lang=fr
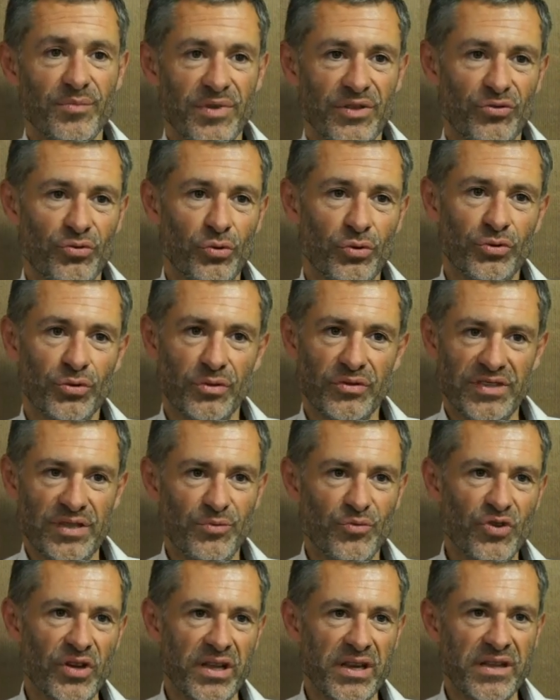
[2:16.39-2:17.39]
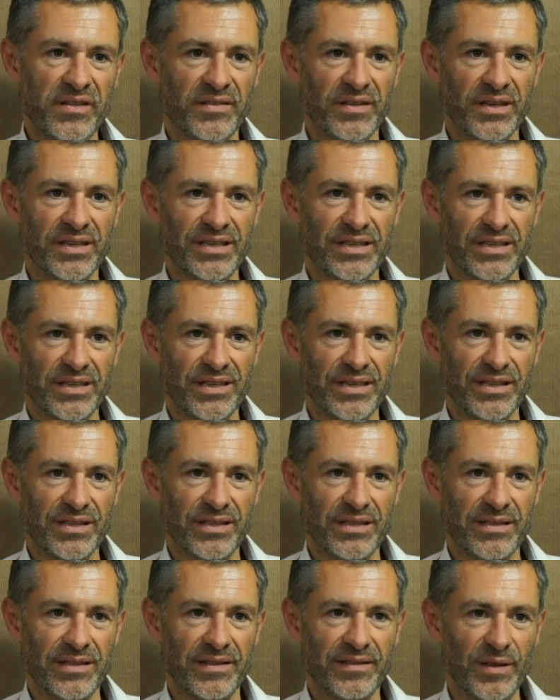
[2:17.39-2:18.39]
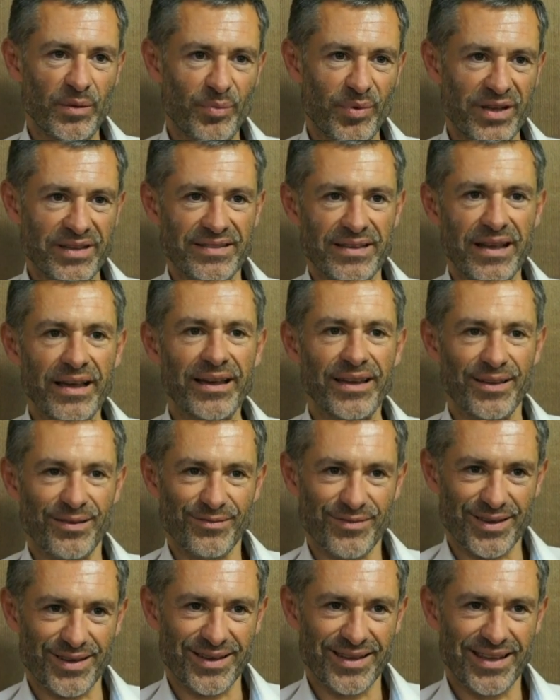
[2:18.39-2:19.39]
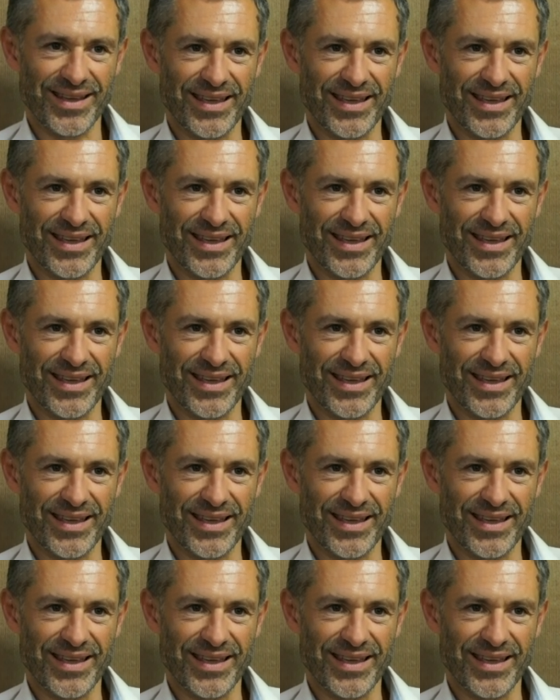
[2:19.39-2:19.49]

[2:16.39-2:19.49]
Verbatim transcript: mais d'autres types de réalités qui n'étaient pas un rêve